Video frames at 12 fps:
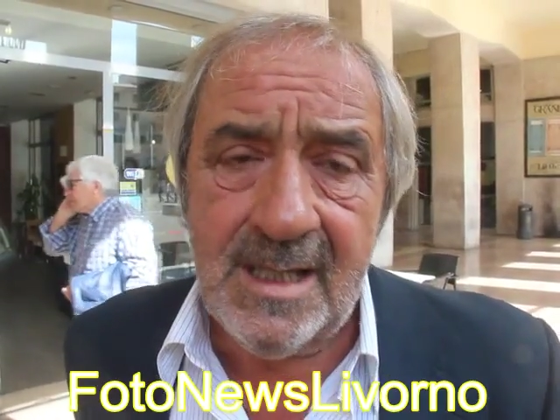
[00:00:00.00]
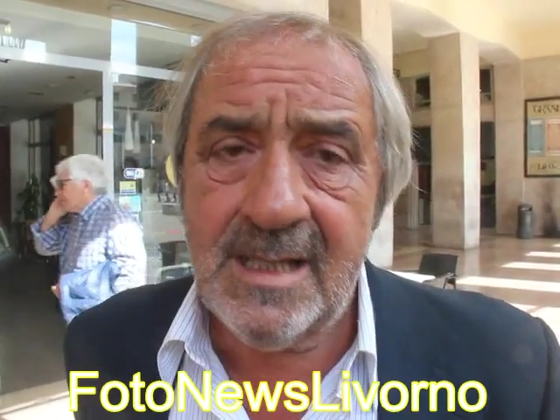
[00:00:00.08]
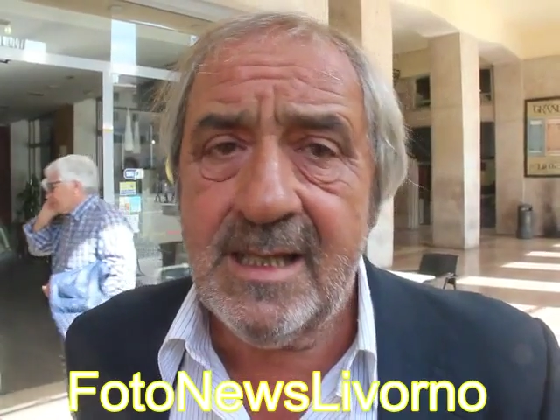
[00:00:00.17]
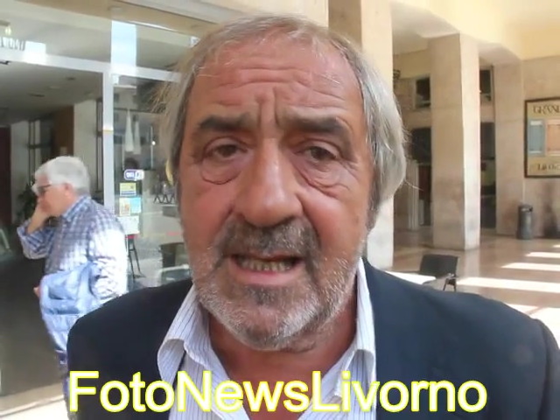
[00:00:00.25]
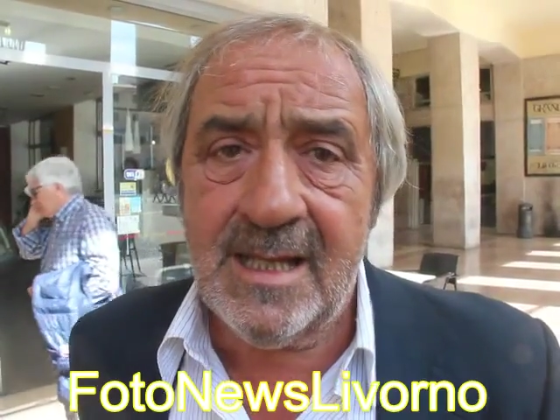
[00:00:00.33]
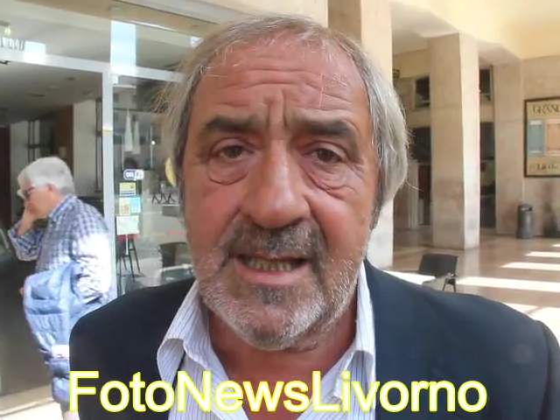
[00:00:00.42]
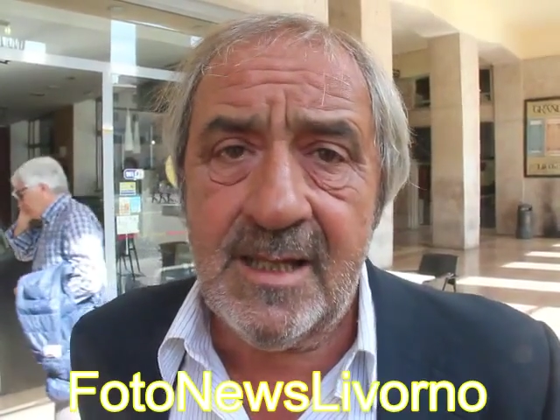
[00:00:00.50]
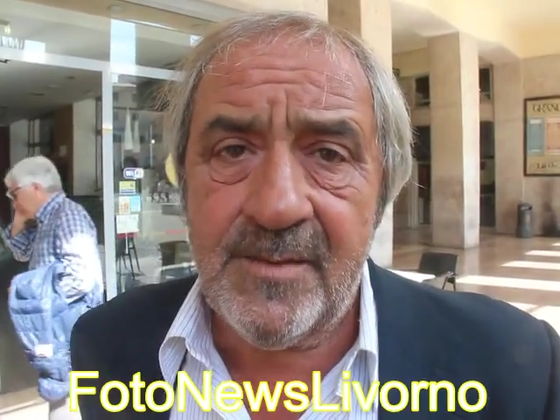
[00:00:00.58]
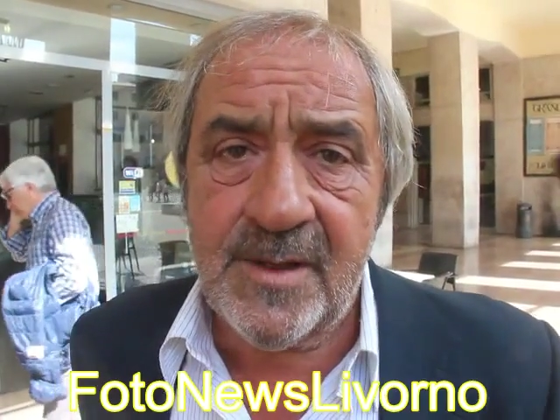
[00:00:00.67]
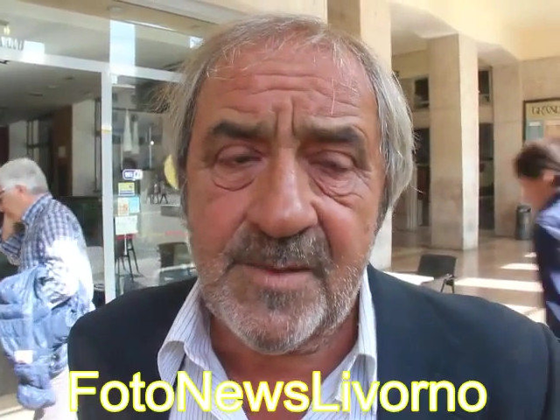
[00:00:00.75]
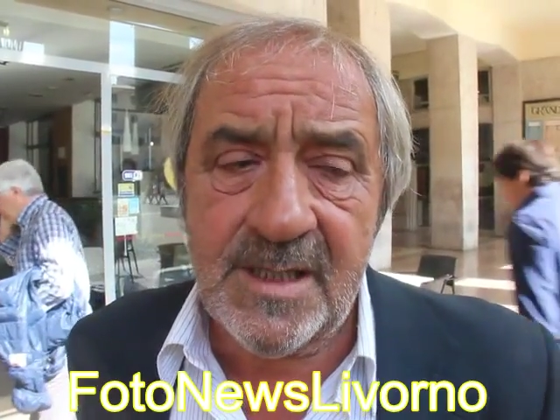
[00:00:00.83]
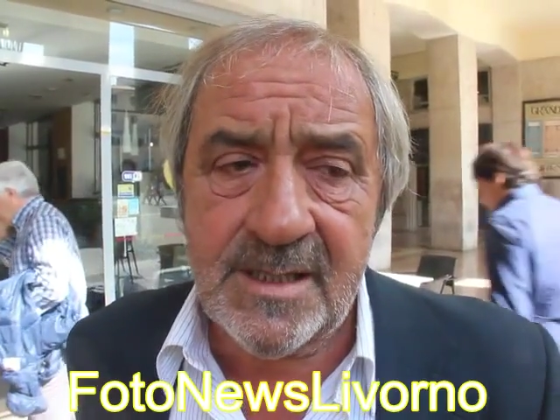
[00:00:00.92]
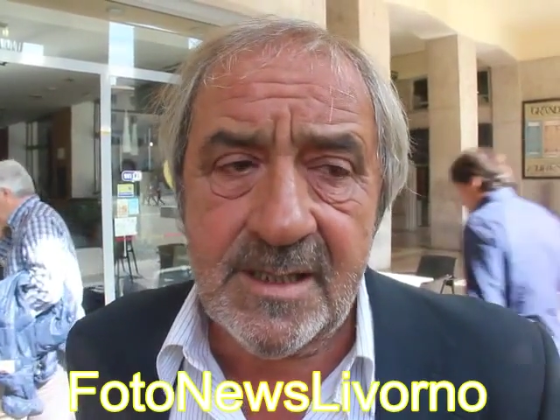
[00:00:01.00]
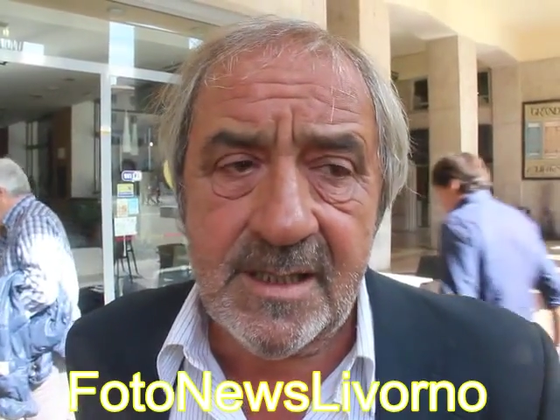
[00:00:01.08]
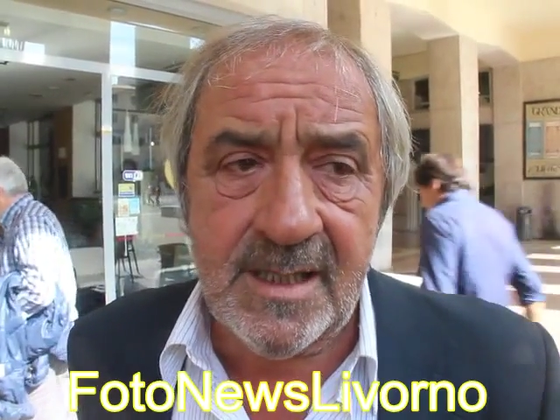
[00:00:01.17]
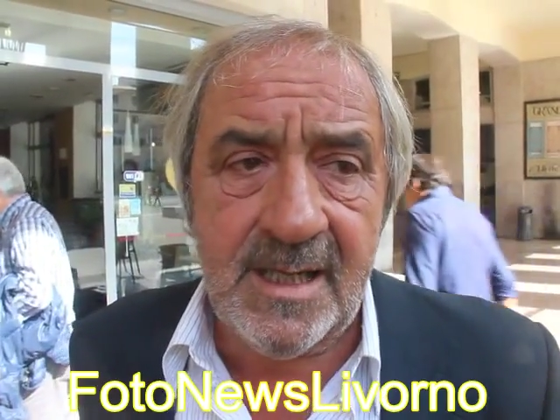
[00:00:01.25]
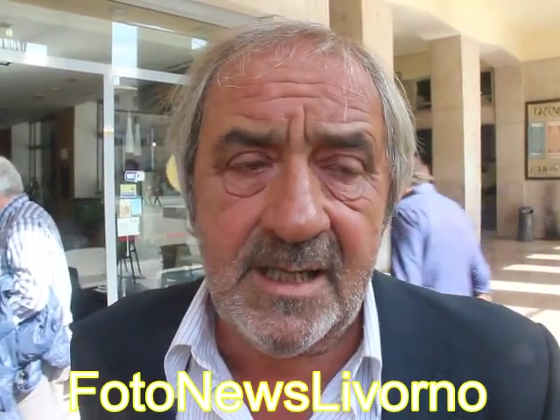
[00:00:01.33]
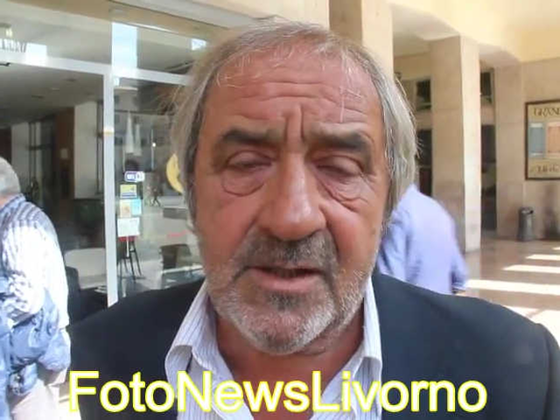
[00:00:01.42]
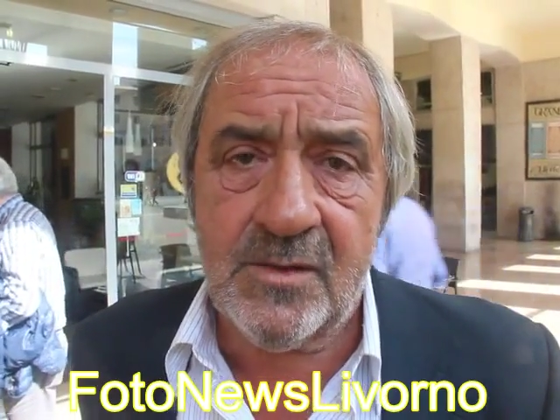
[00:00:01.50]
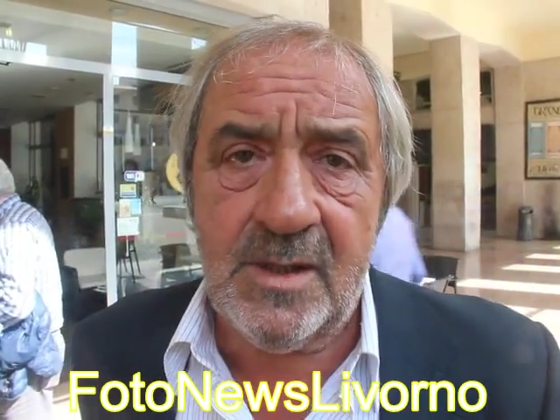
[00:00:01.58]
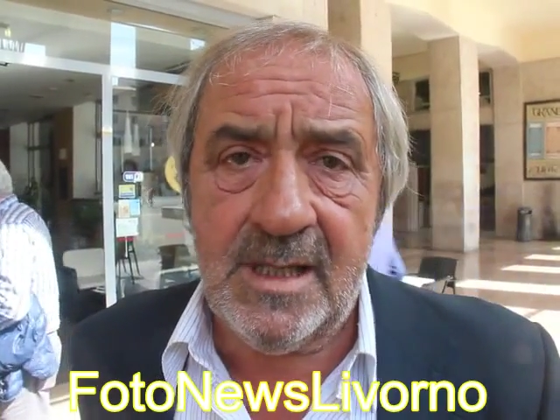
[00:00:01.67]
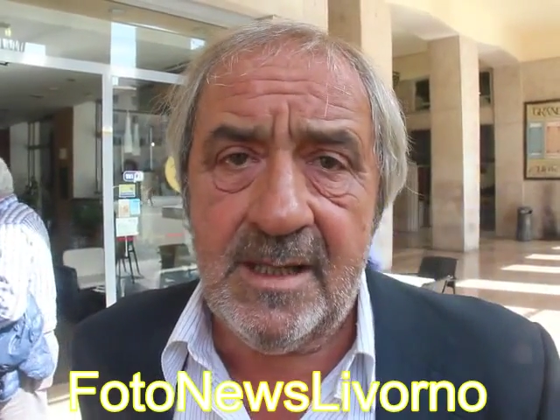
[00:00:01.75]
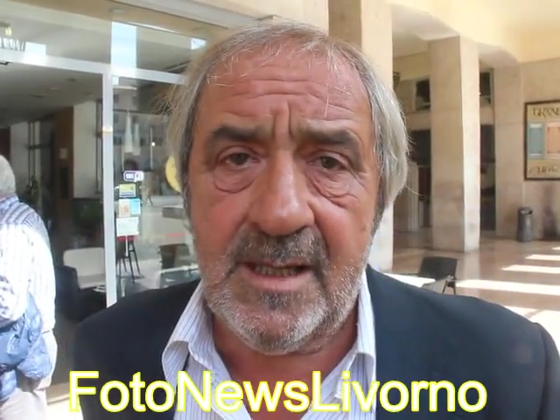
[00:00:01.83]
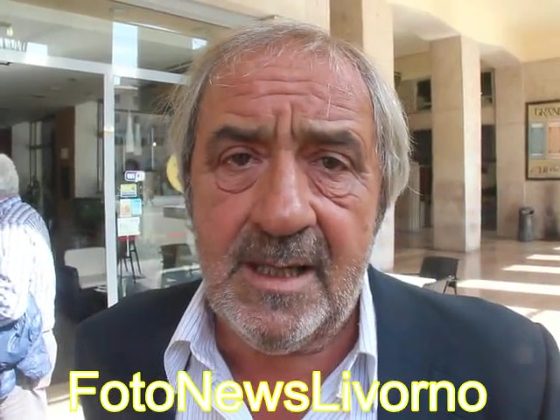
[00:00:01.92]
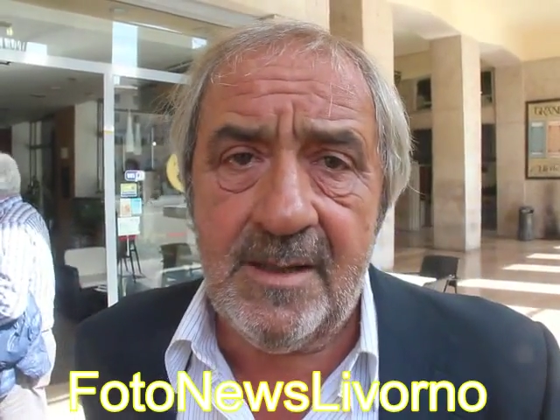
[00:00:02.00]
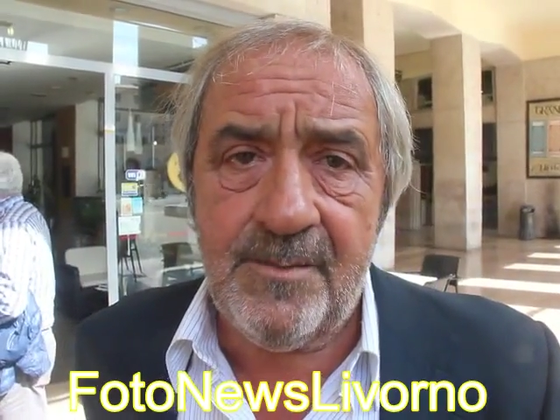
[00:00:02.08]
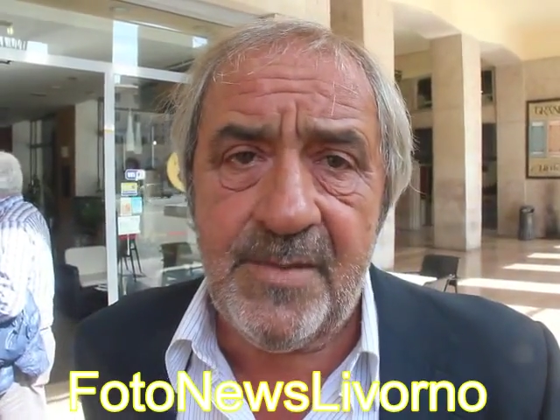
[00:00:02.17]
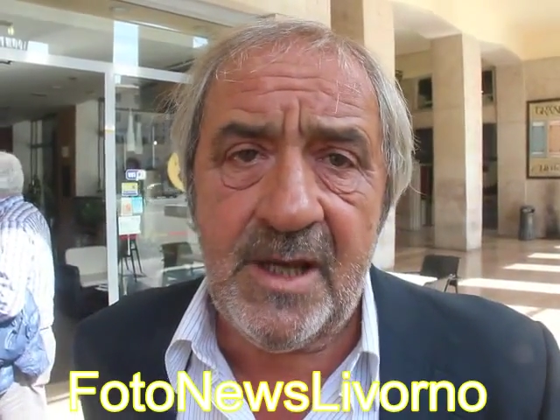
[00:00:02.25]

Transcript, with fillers: Al di là delle perplessità sul eh,